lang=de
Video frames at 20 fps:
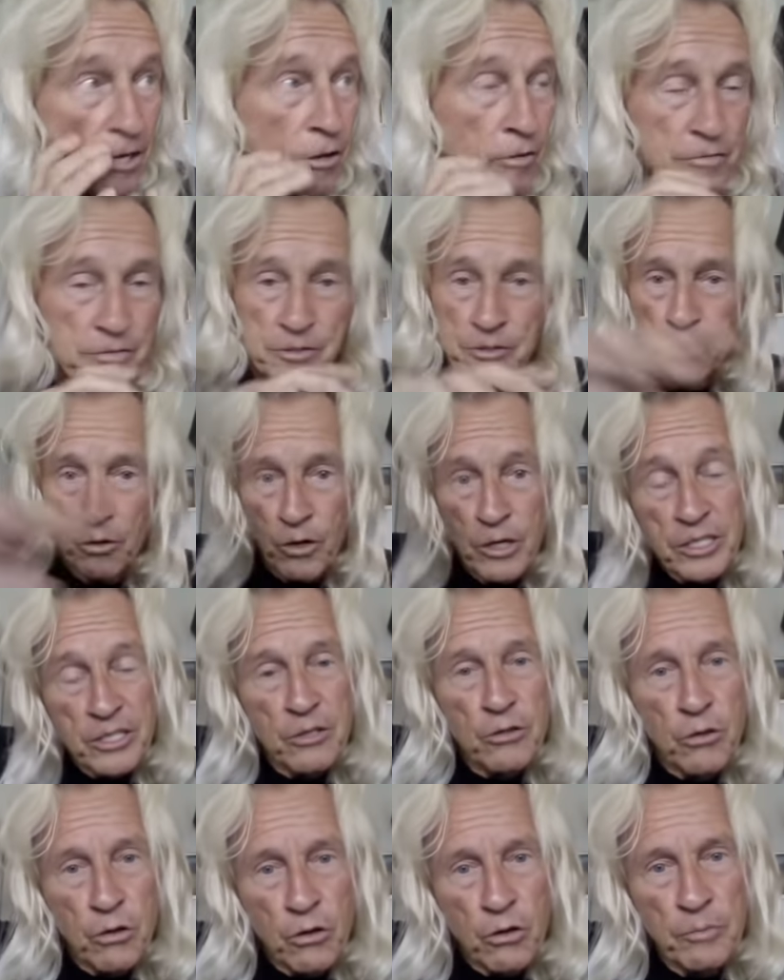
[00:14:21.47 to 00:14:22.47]
Da laufen sie
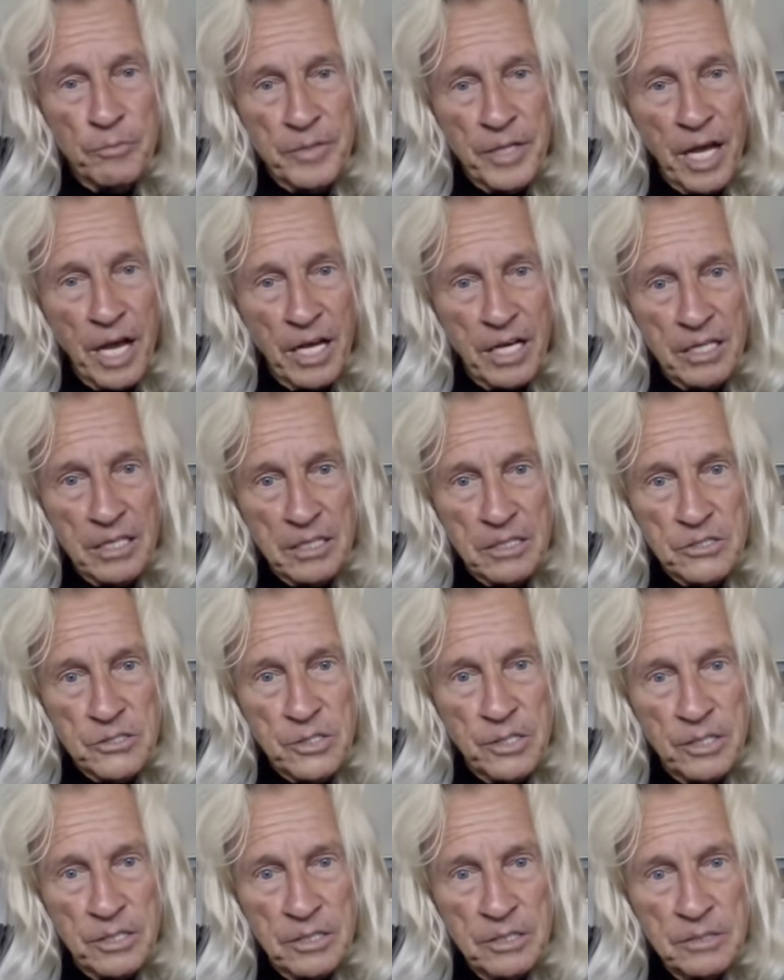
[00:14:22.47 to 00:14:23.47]
heute noch um, die Hare
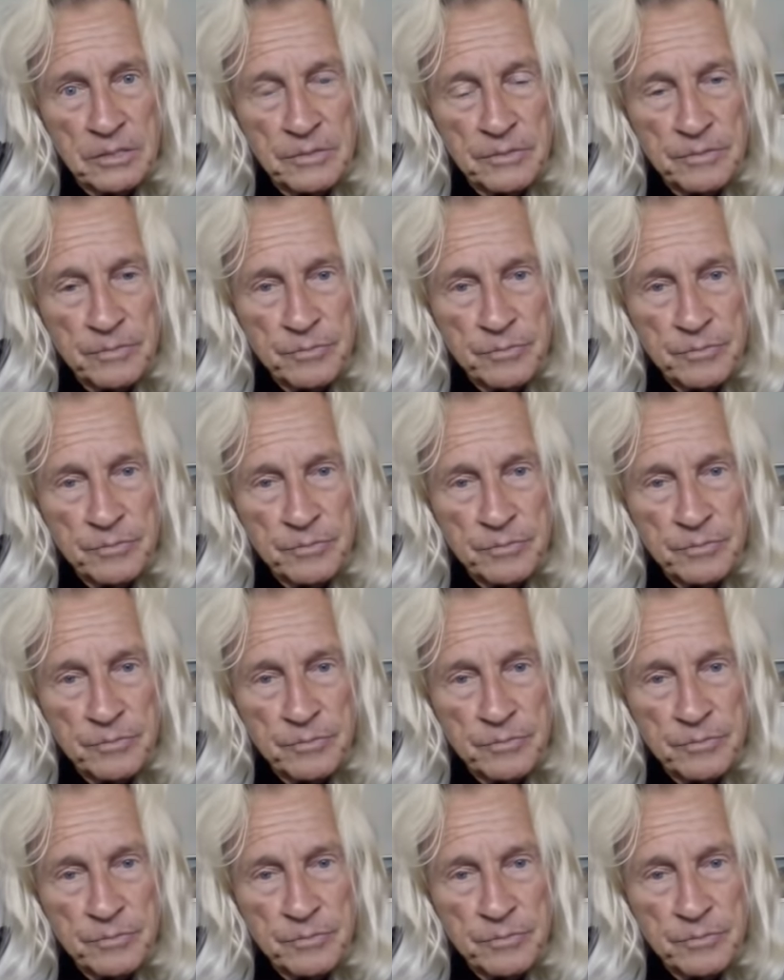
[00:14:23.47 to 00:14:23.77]
Krishna.